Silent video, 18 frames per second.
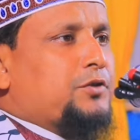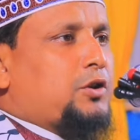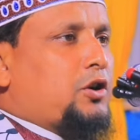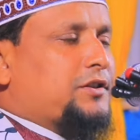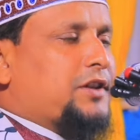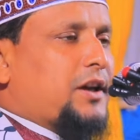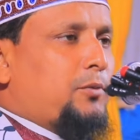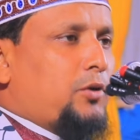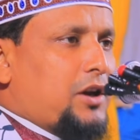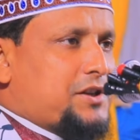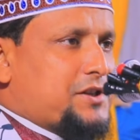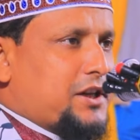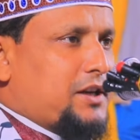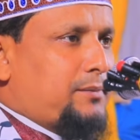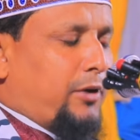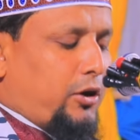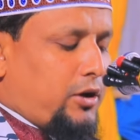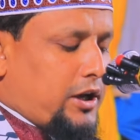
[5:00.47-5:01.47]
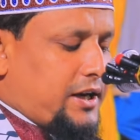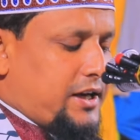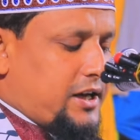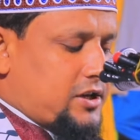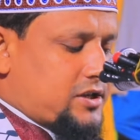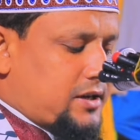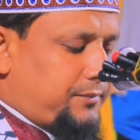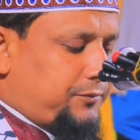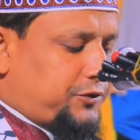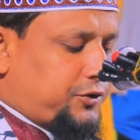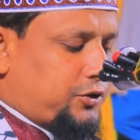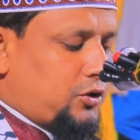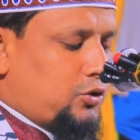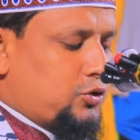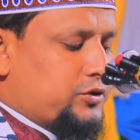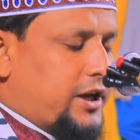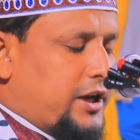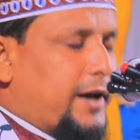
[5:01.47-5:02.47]
কথা বলেছেন মাওলানা শামসুল
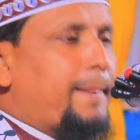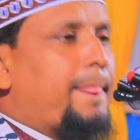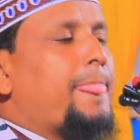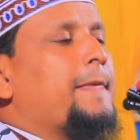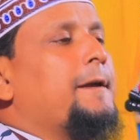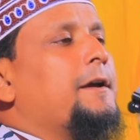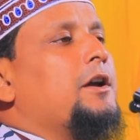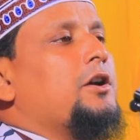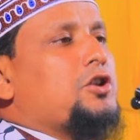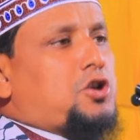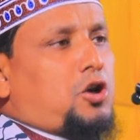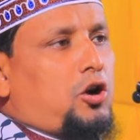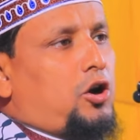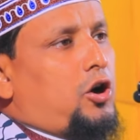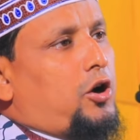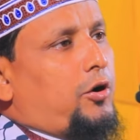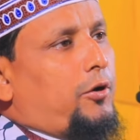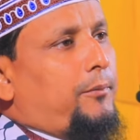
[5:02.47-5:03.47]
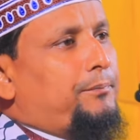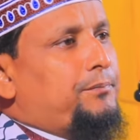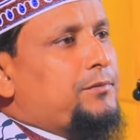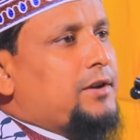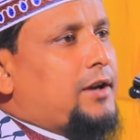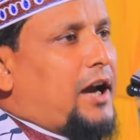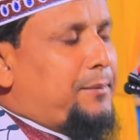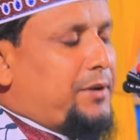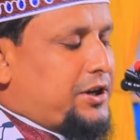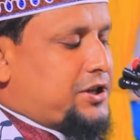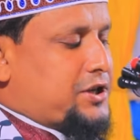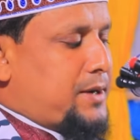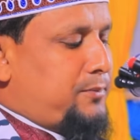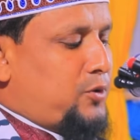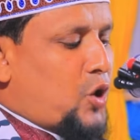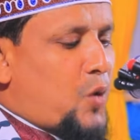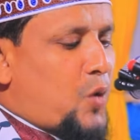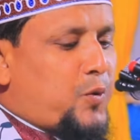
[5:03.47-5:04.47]
হুদা সহ আমার
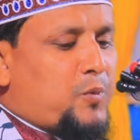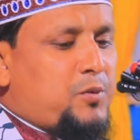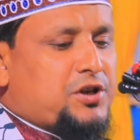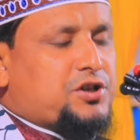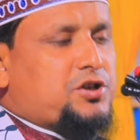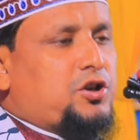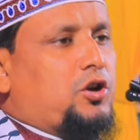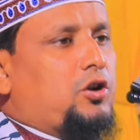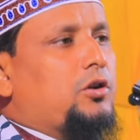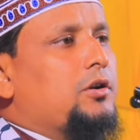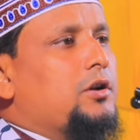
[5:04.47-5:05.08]
সামনে উপবিষ্ট